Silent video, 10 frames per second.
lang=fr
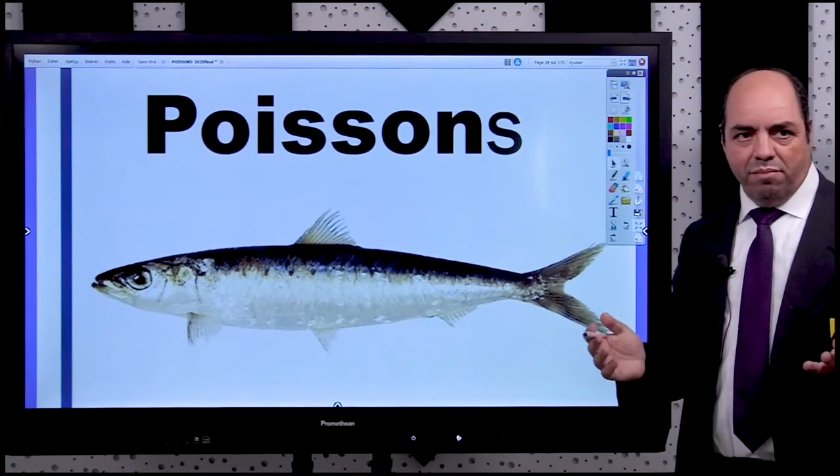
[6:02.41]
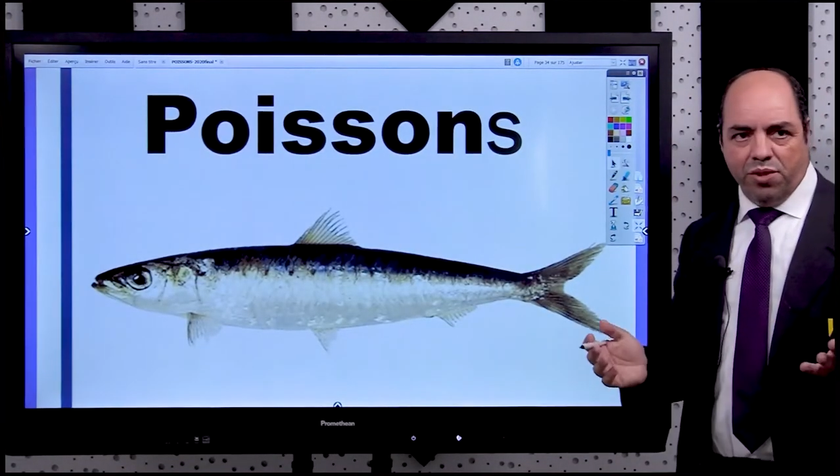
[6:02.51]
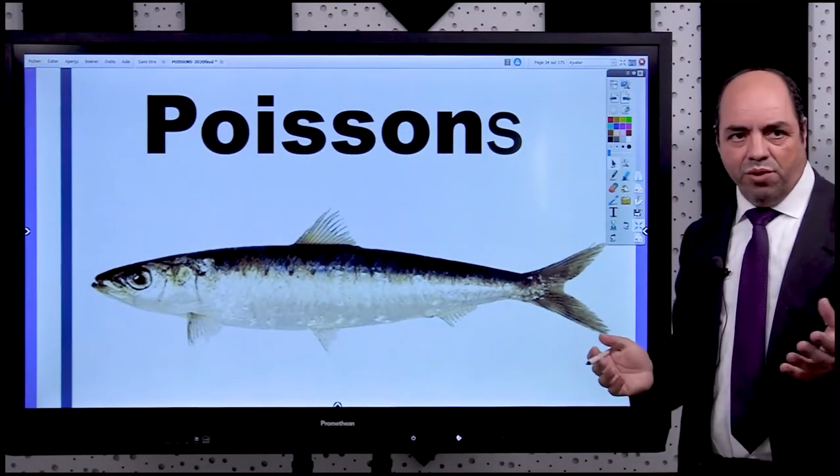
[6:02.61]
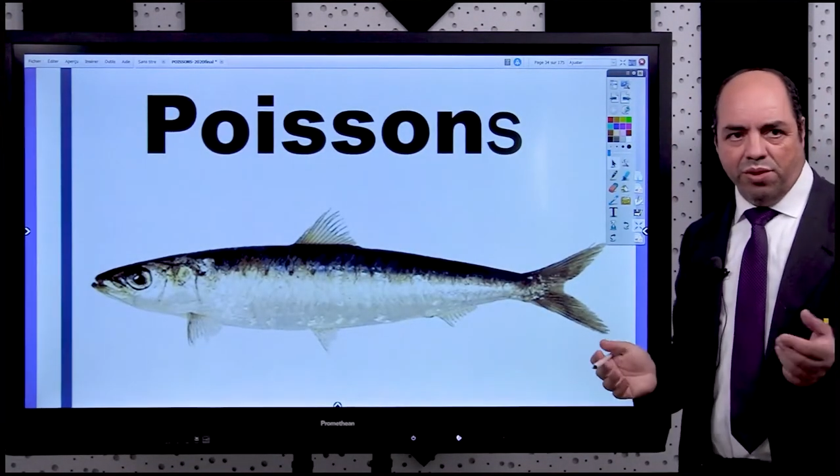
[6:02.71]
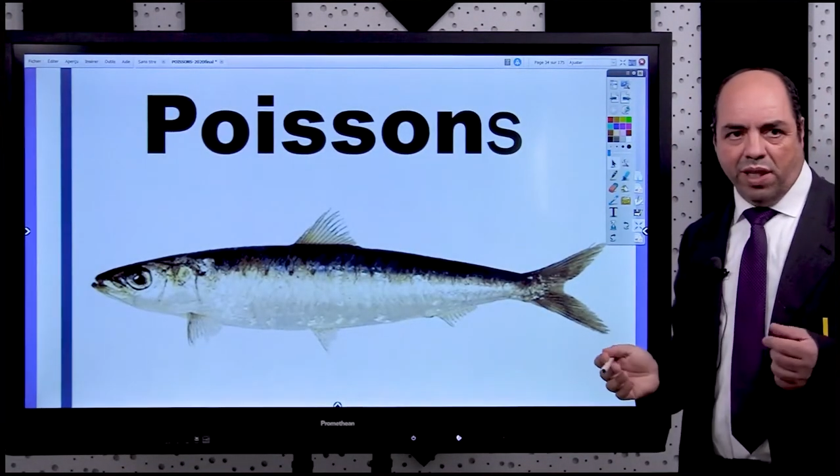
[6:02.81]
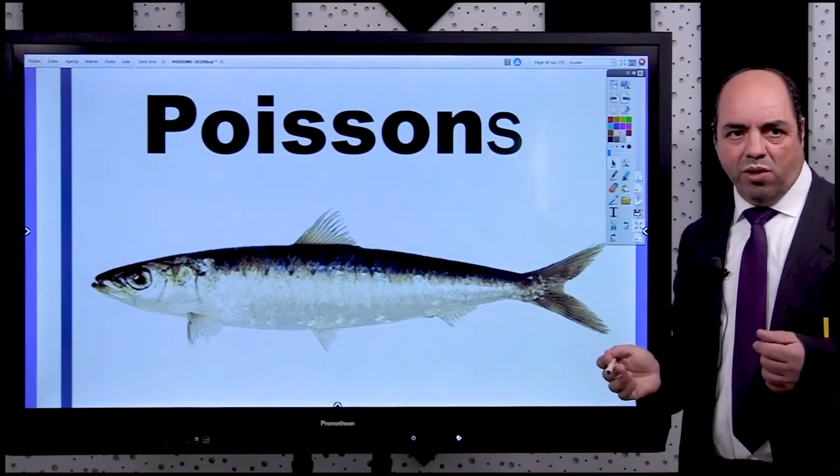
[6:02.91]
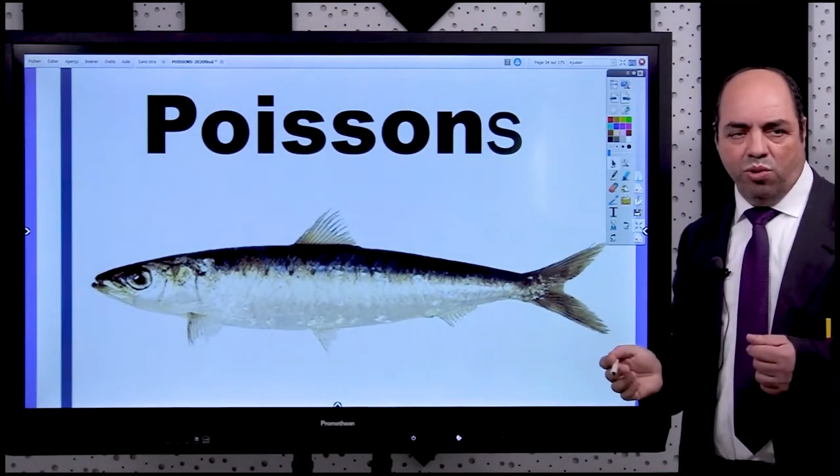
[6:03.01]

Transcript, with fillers: sont très